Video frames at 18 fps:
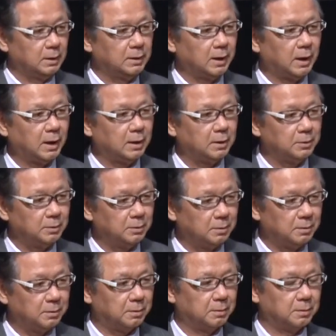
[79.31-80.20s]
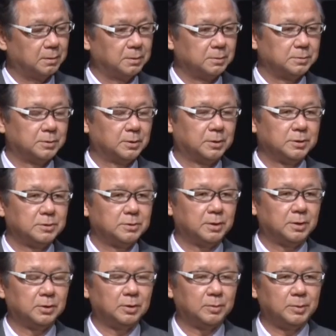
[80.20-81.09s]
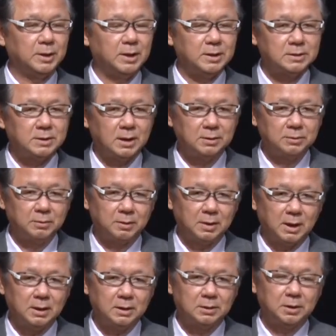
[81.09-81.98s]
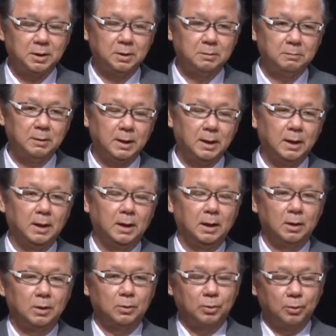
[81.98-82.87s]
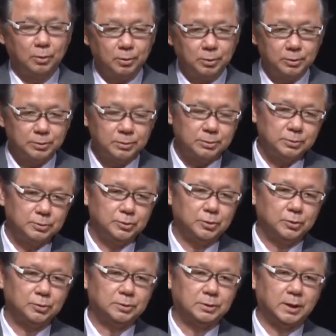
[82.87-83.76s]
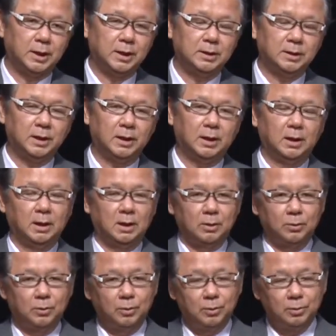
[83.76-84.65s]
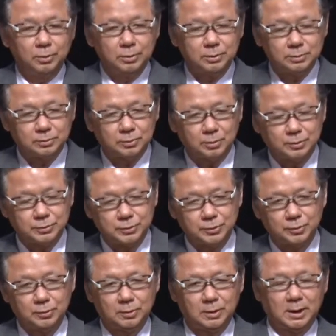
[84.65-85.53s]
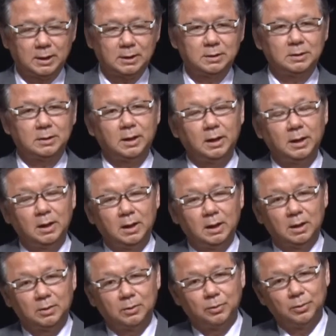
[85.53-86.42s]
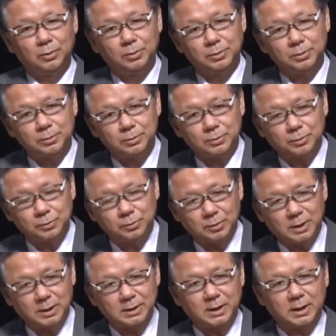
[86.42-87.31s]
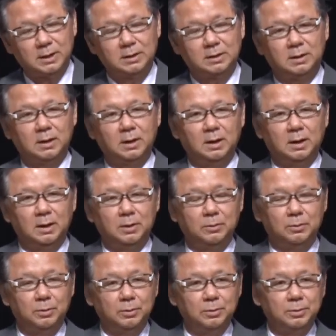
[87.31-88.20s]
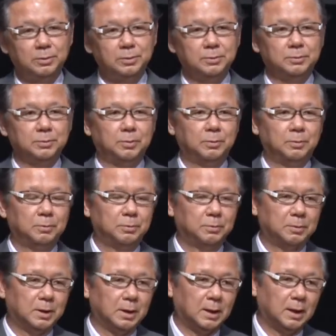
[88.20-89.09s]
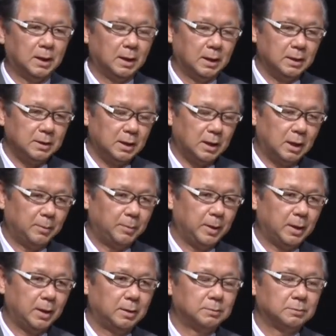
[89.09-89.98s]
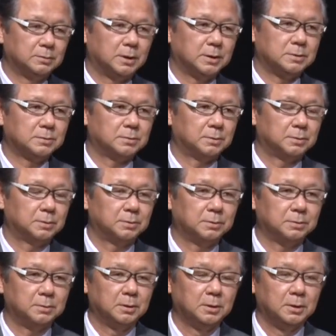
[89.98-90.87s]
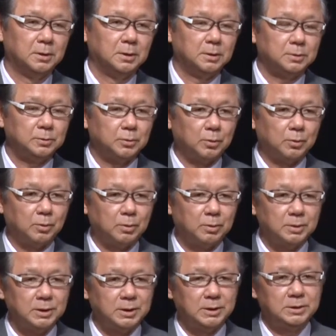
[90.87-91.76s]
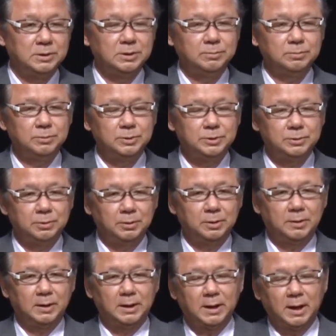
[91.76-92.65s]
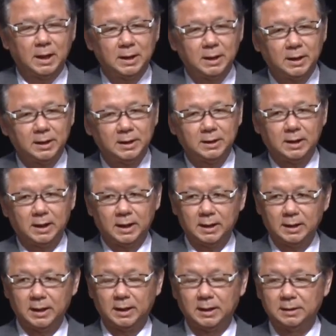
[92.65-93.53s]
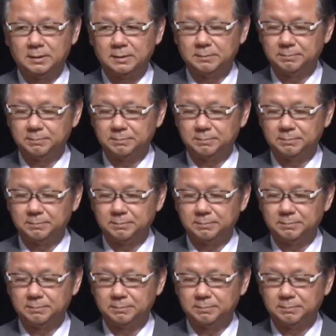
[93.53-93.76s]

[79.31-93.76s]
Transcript: だけどそれぞれの皆さんのがんっていうのはこういう状態でこういう特徴があってこういうことができてこういう方法が選べれるんですというところに自分一人ではなかなか行かれない